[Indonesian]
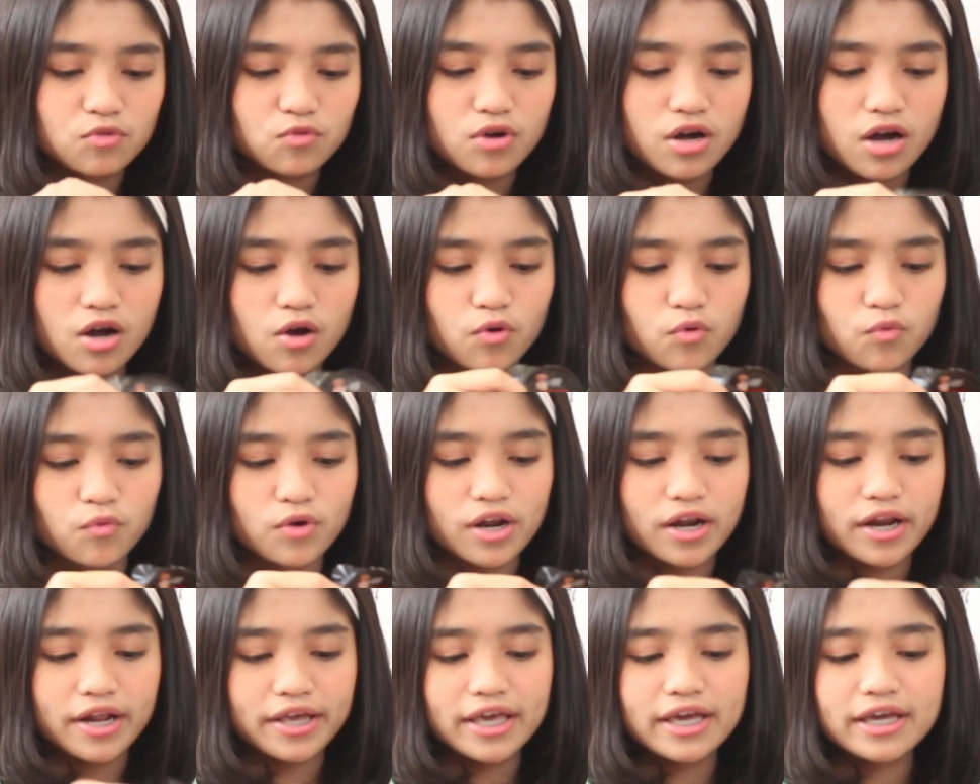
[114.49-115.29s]
wow
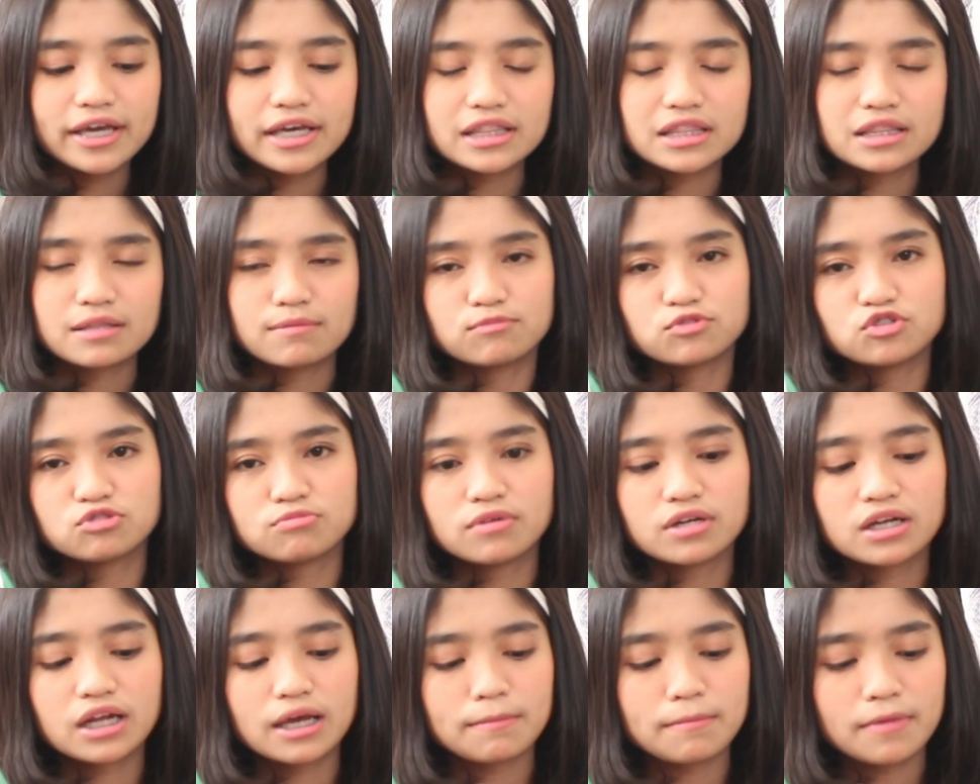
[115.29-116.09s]
warnanya hitam
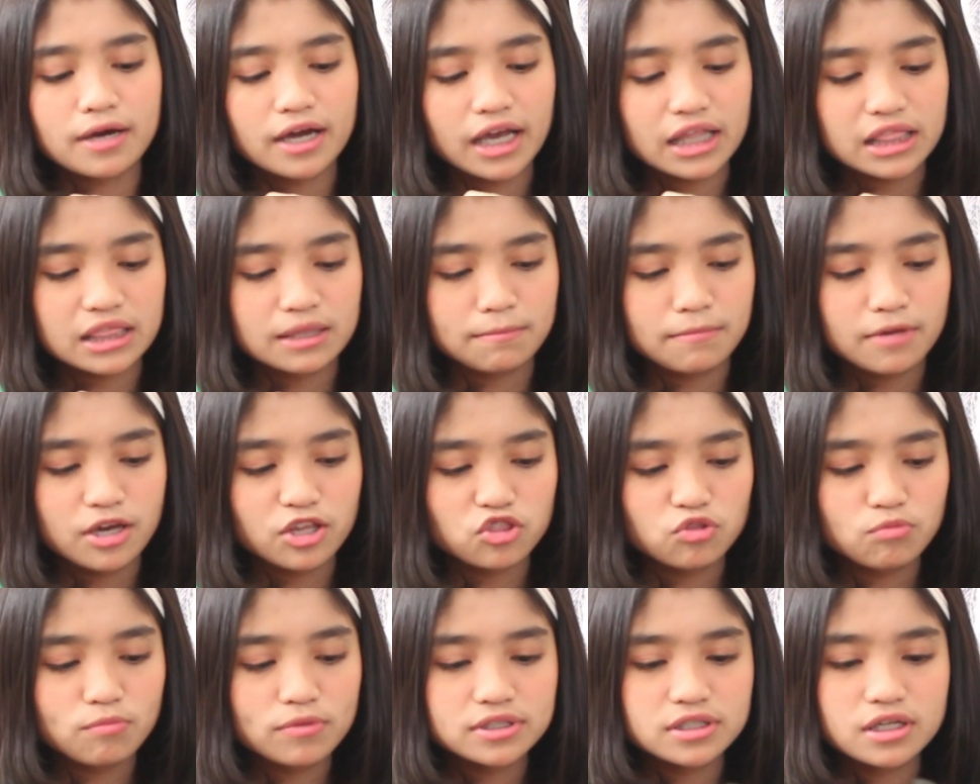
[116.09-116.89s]
cuman emang
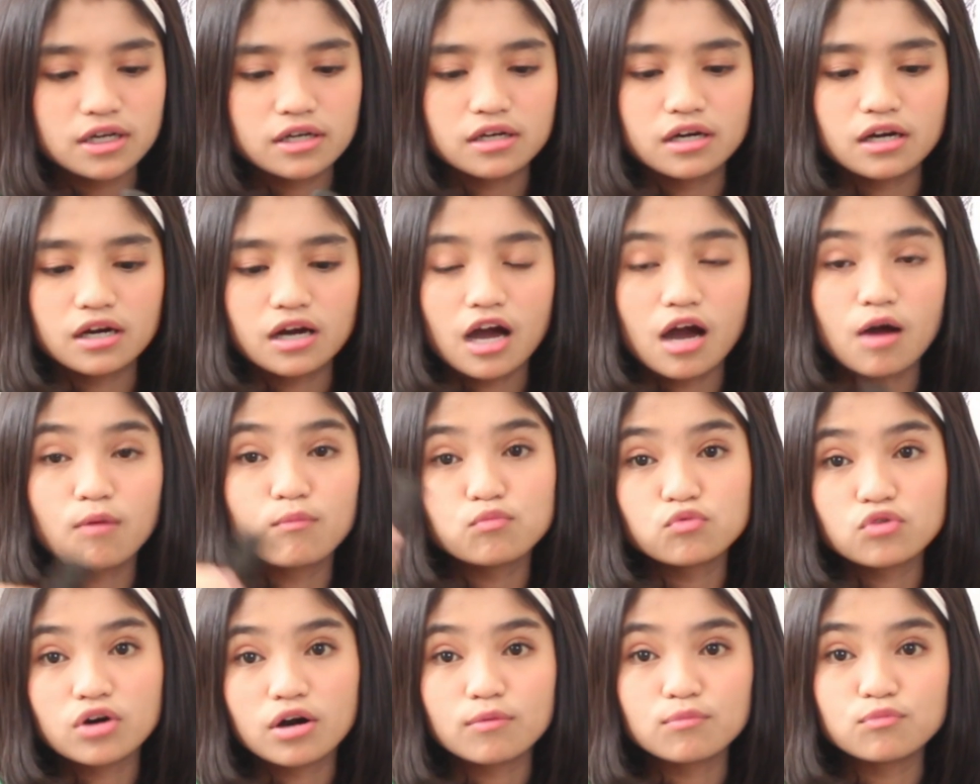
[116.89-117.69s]
hitamnya itu masih agak
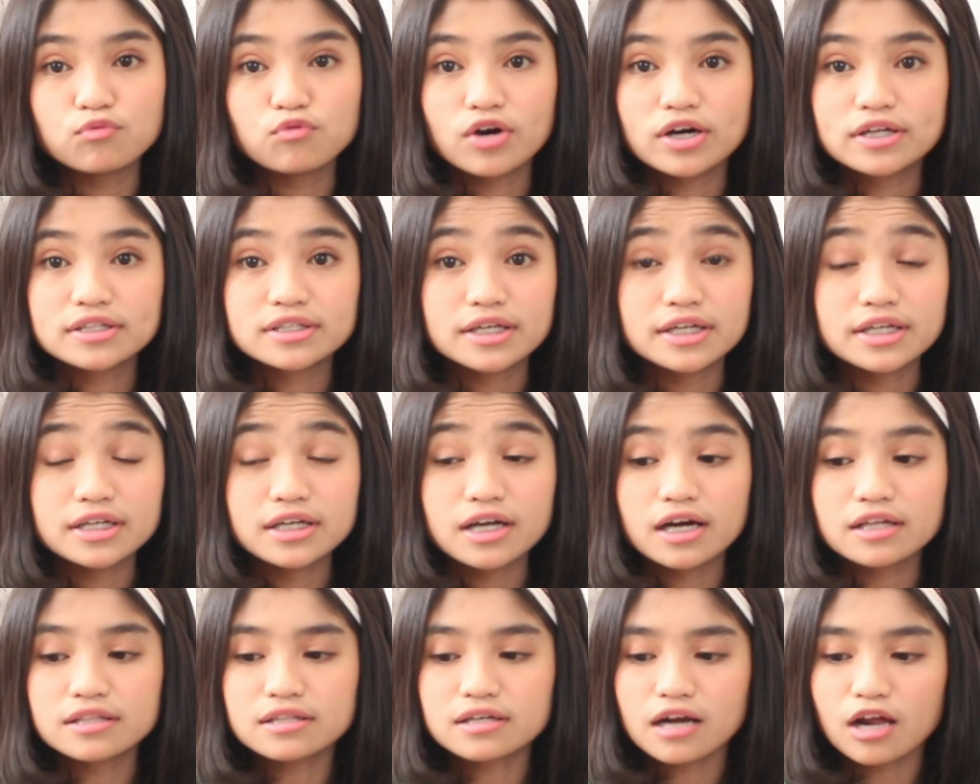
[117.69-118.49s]
keabu-abuan jadi
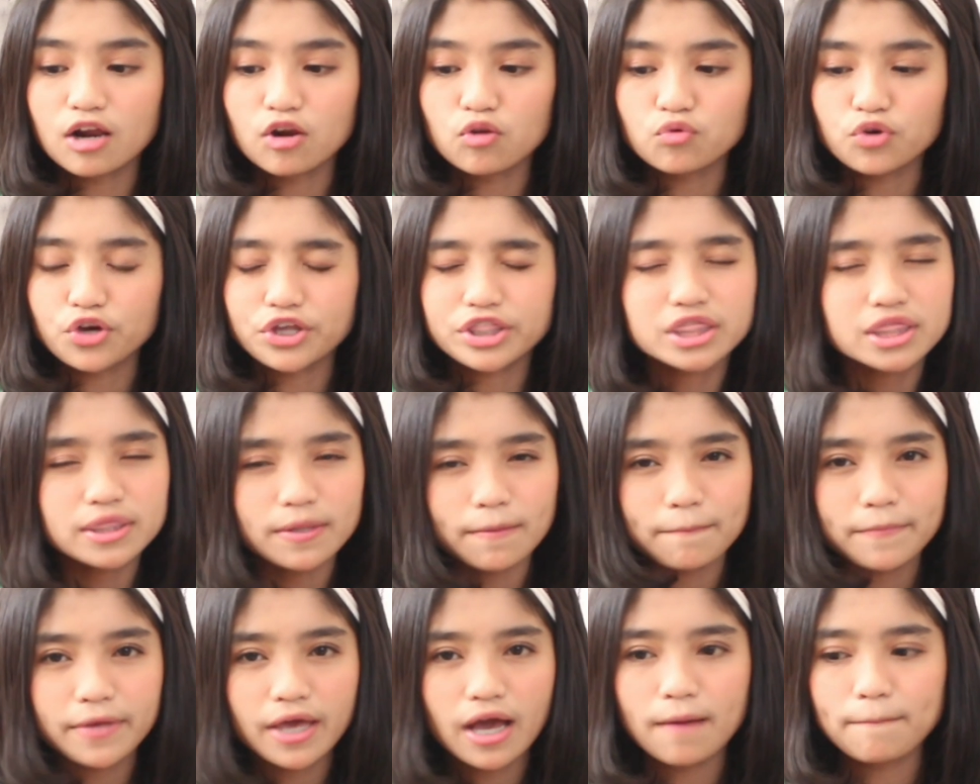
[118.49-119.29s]
nggak terlalu
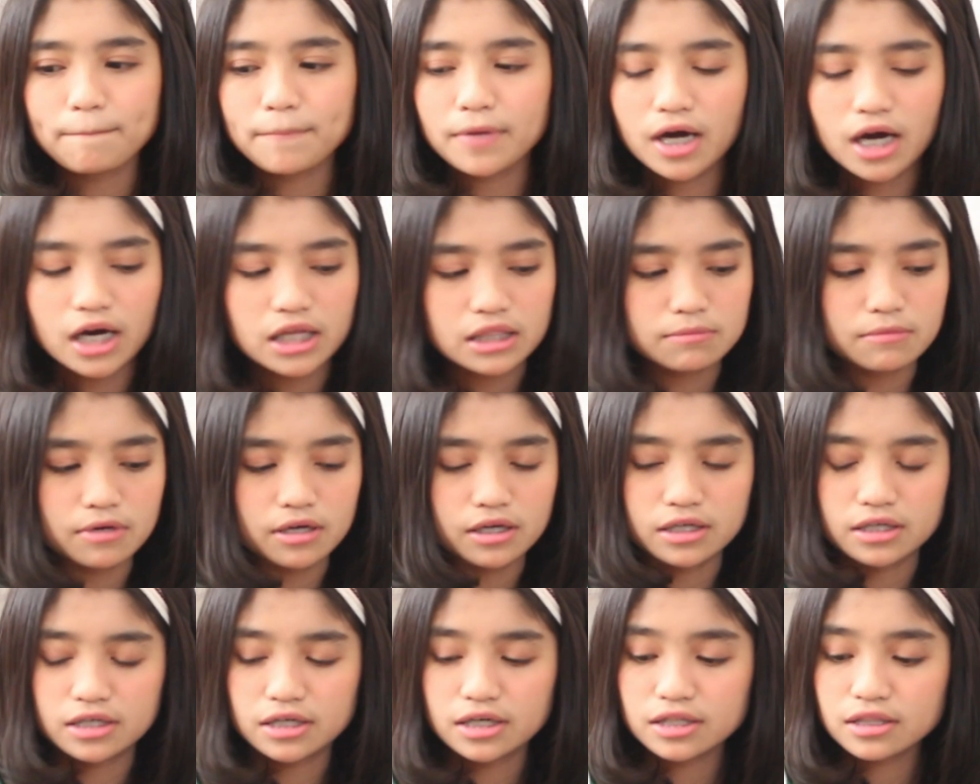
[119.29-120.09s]
hitam yang pekat
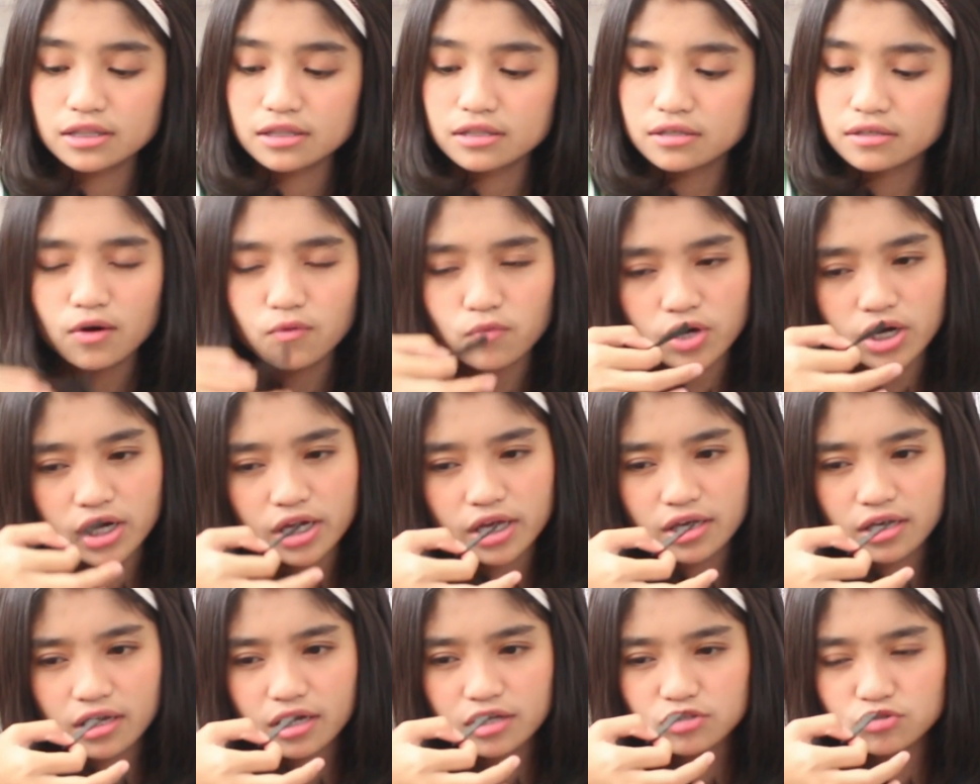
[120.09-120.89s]
banget
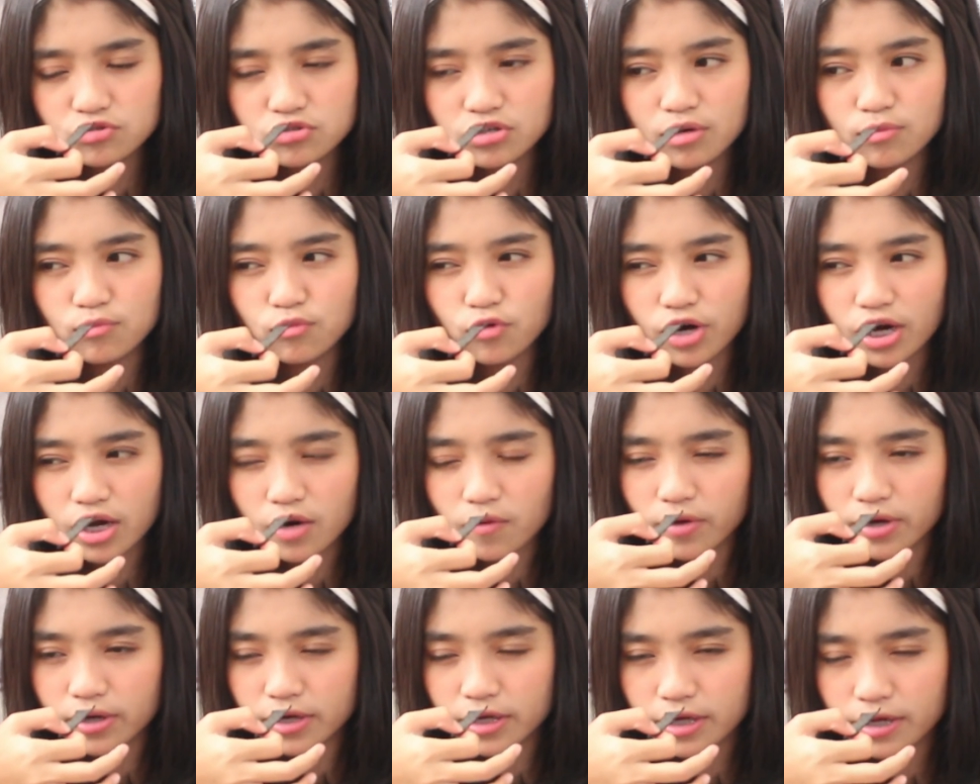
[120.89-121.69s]
wanginya juga
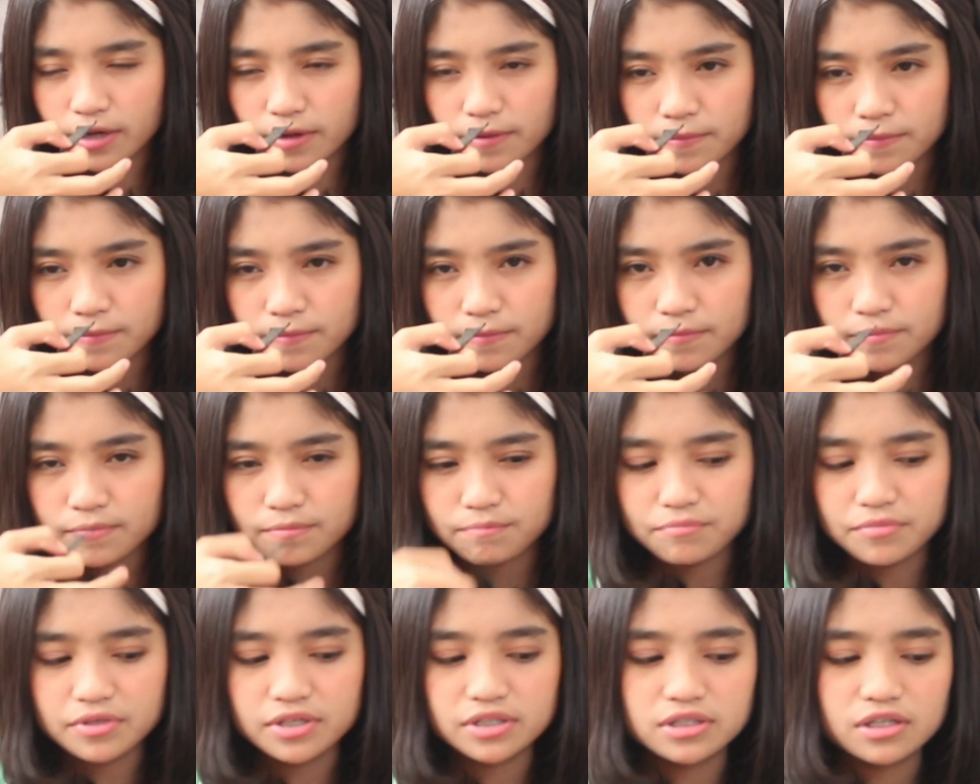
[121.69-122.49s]
bukan wangi yang
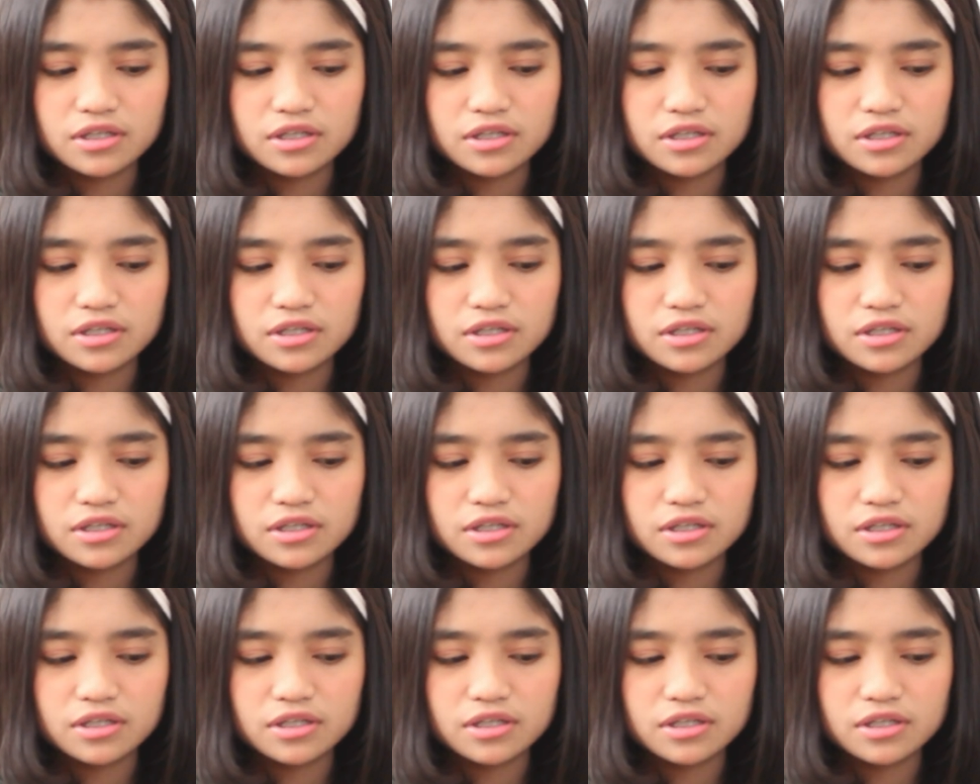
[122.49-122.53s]
udah